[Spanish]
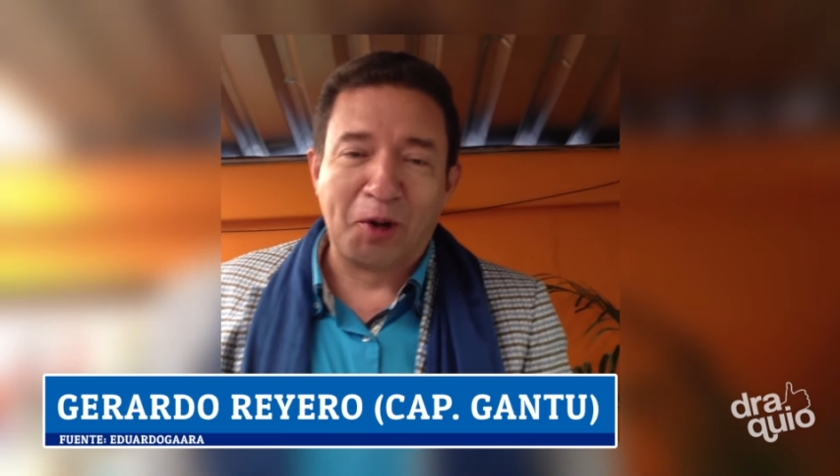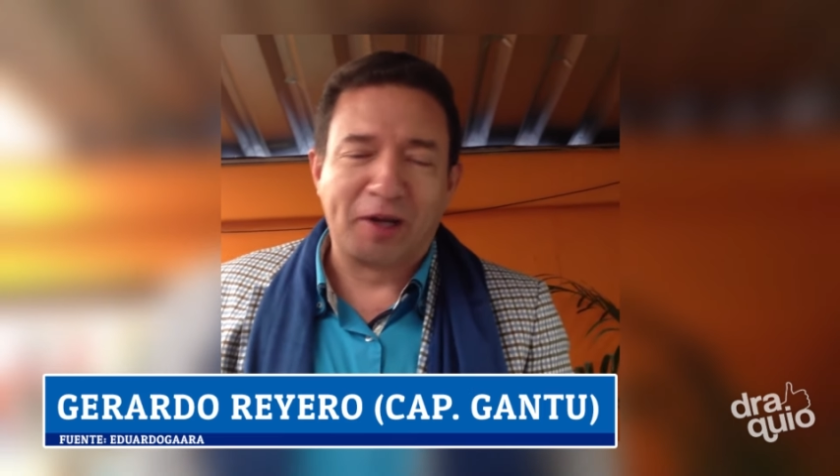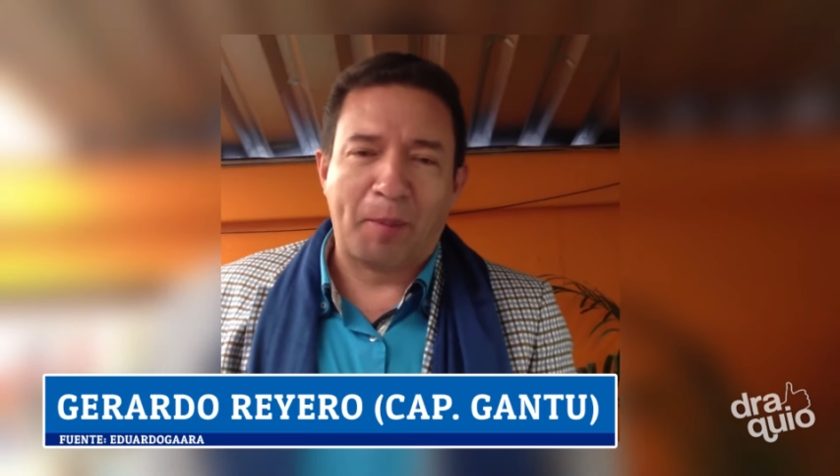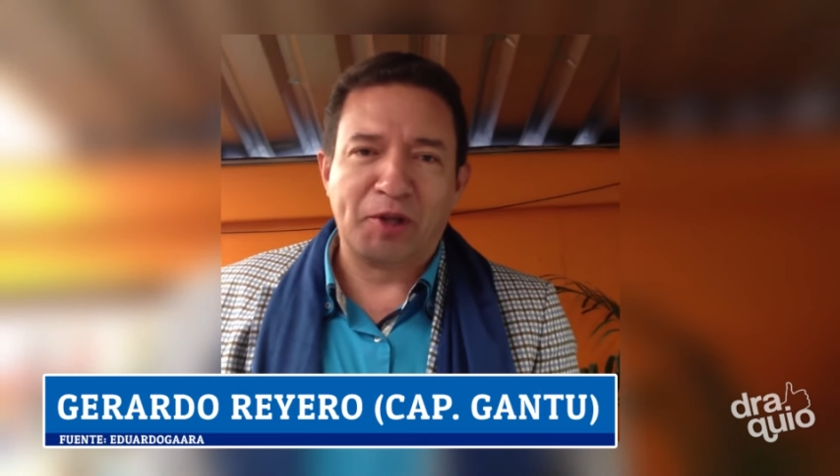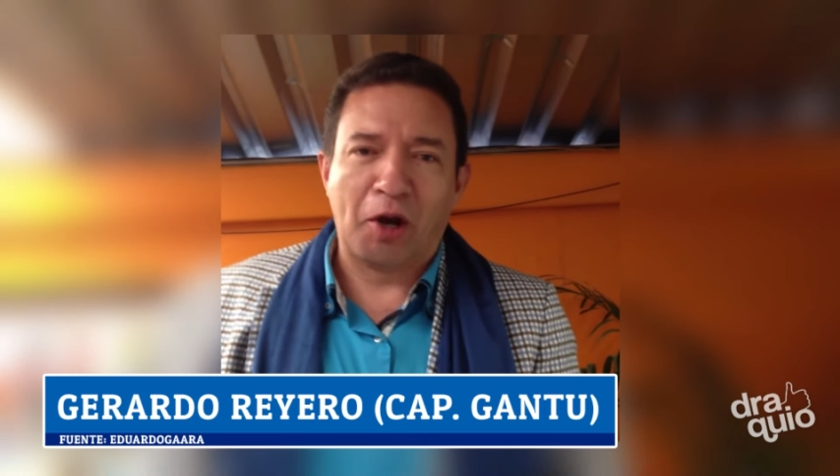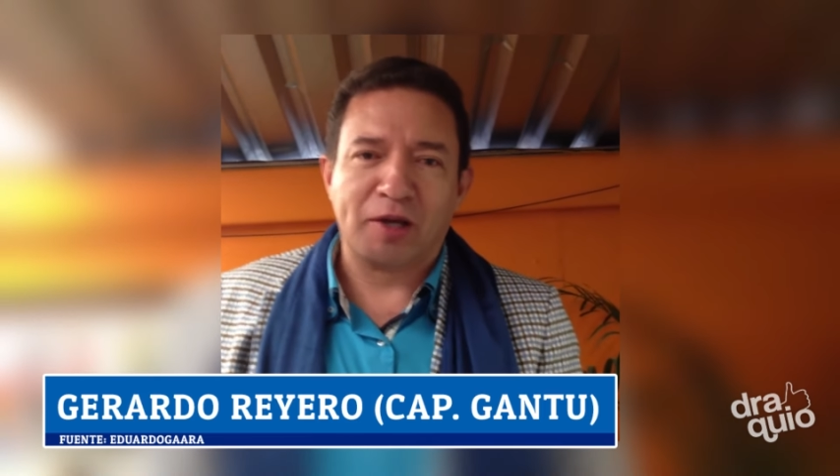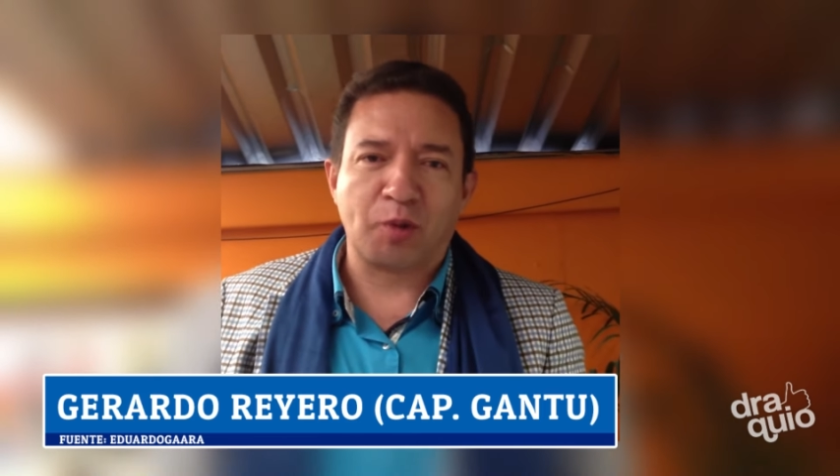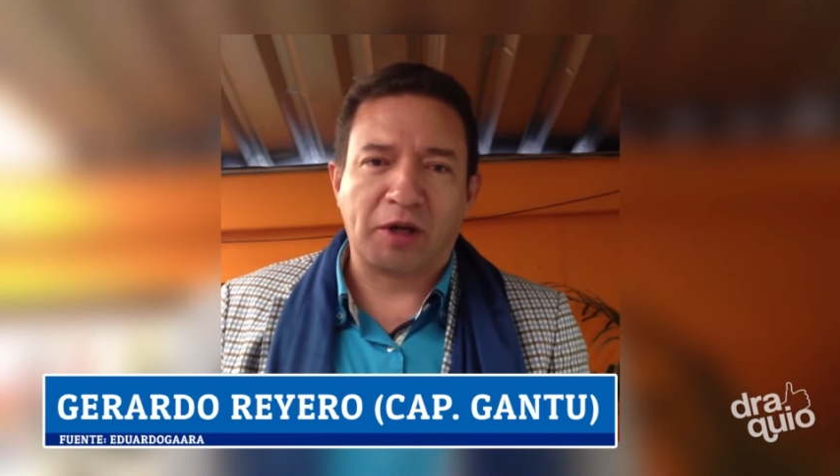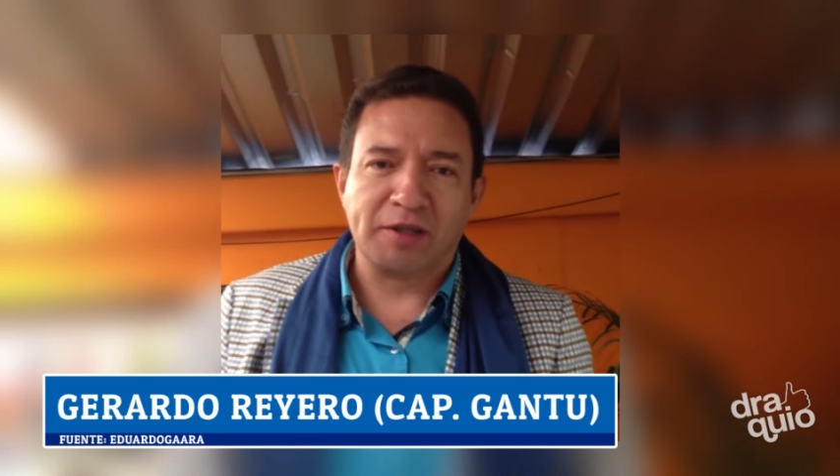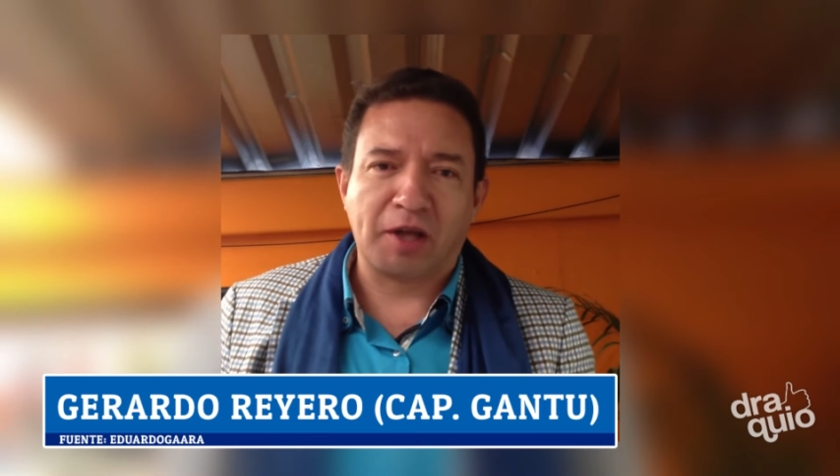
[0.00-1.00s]
Y el
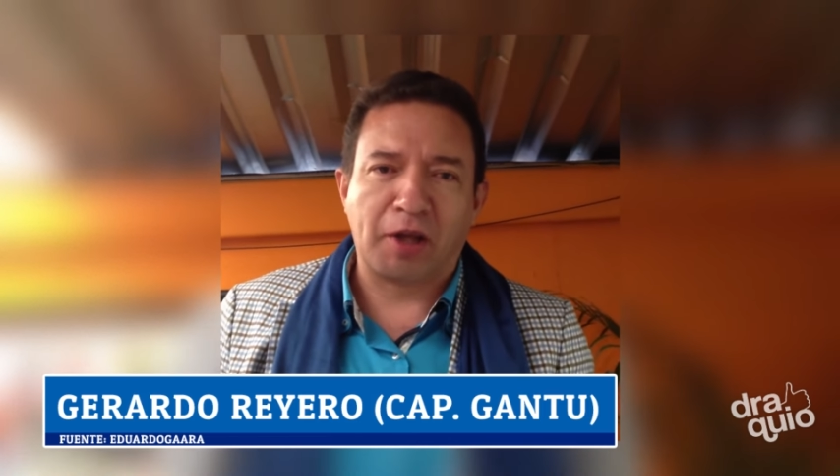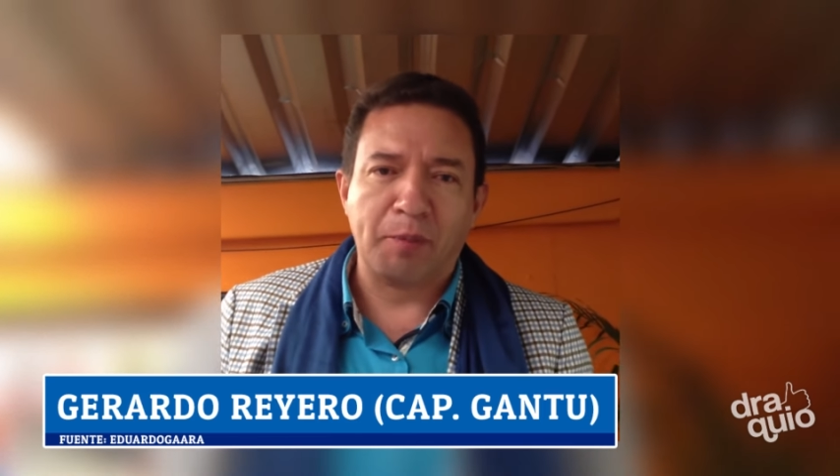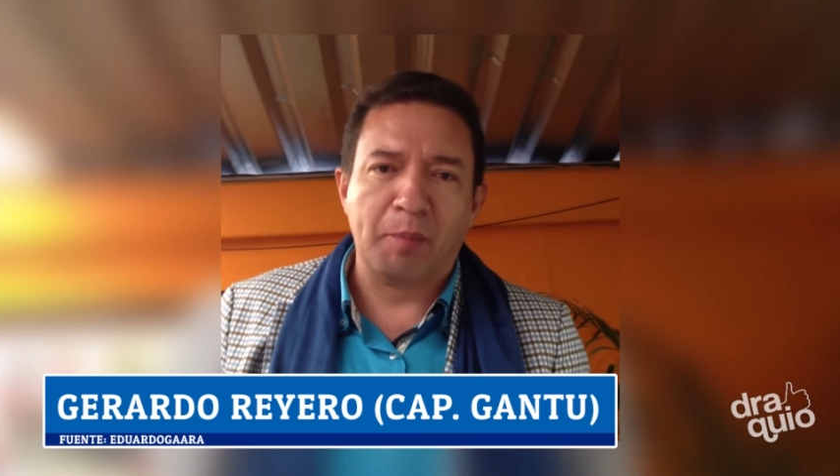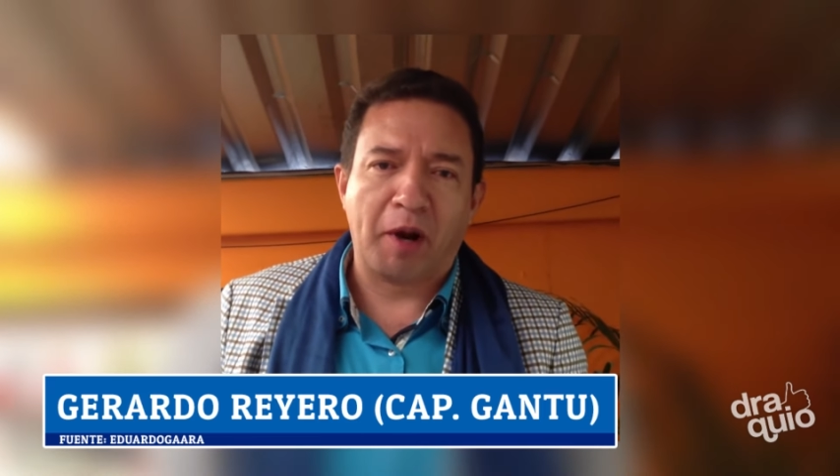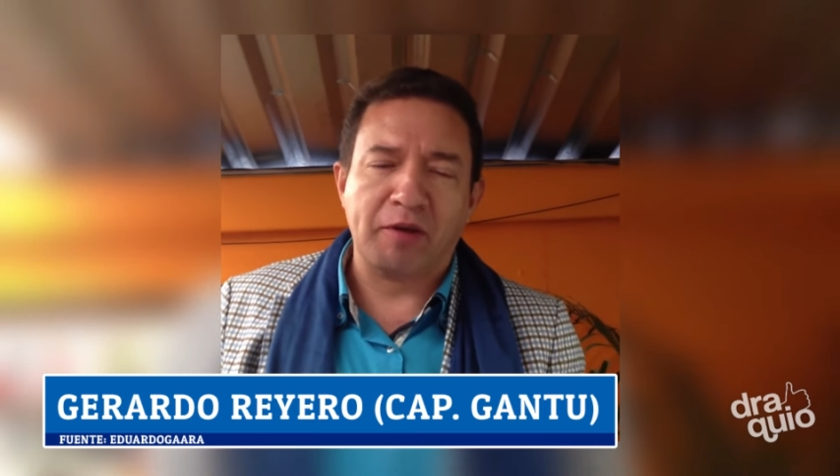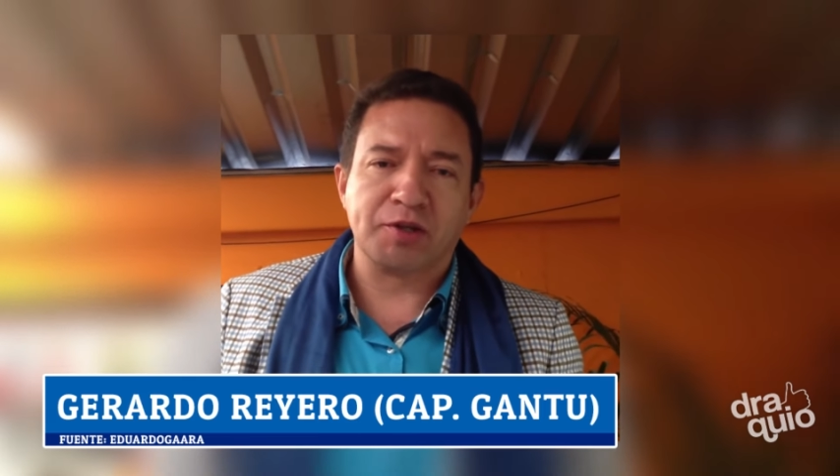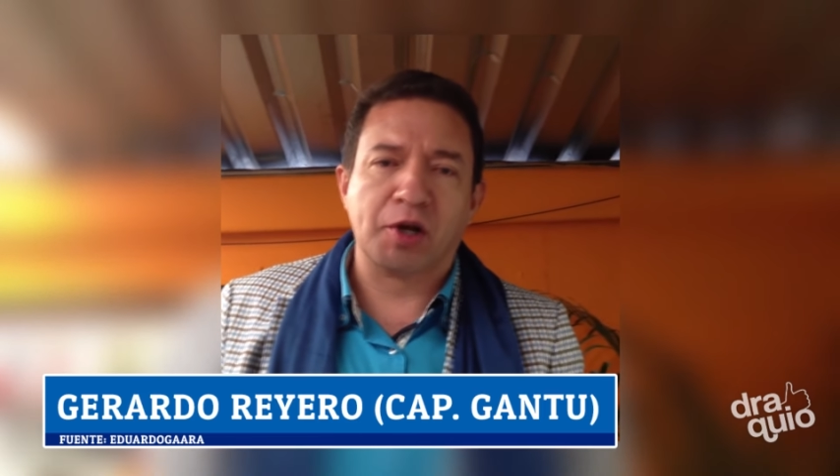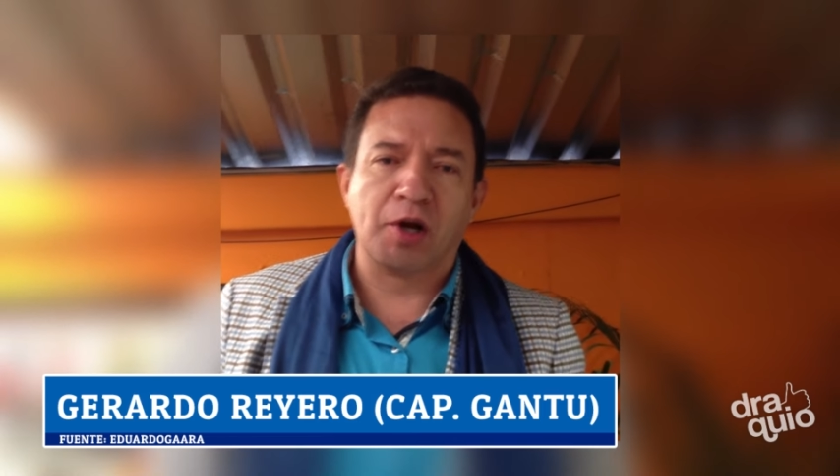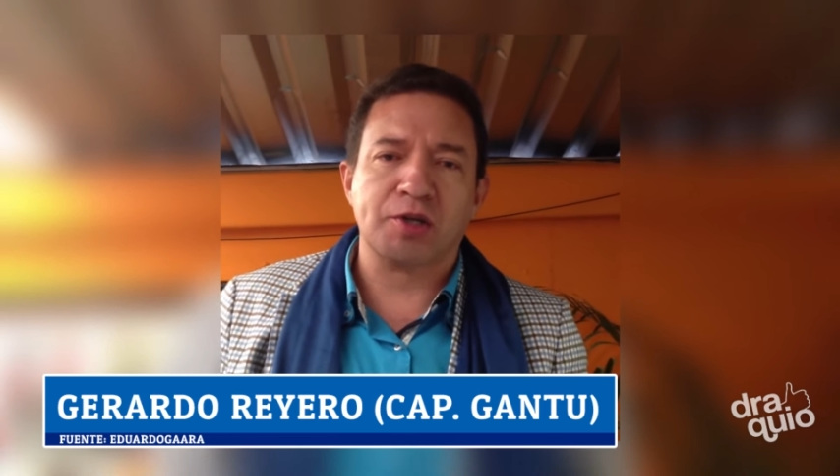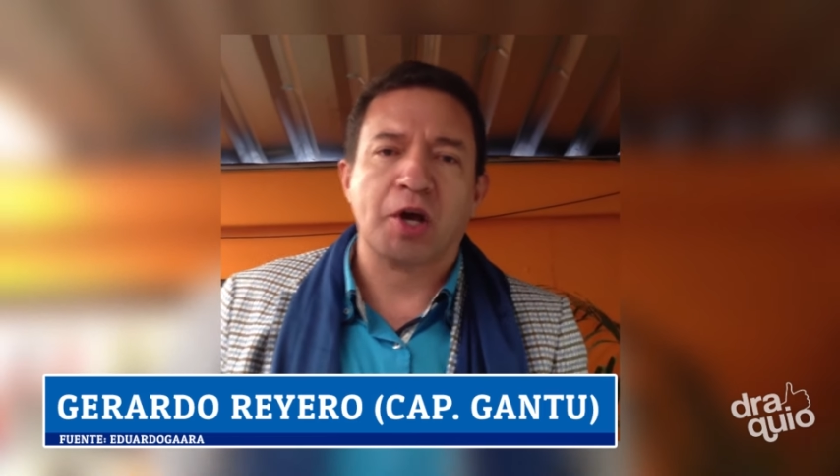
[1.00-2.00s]
capitanazo aquí está también para
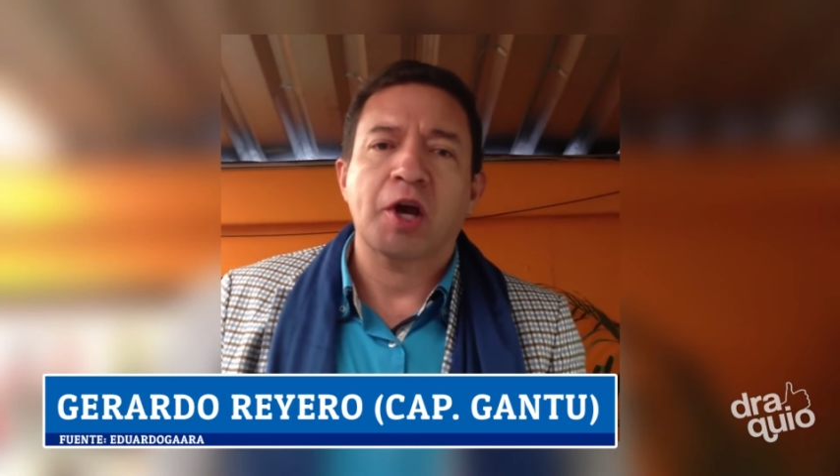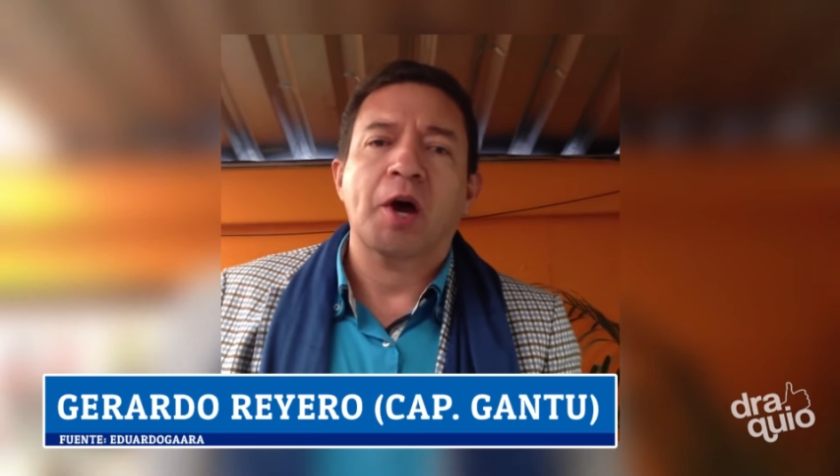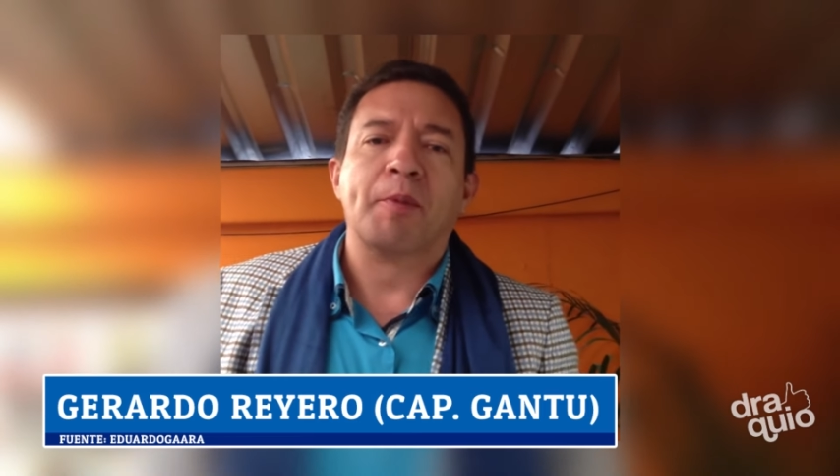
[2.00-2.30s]
decirles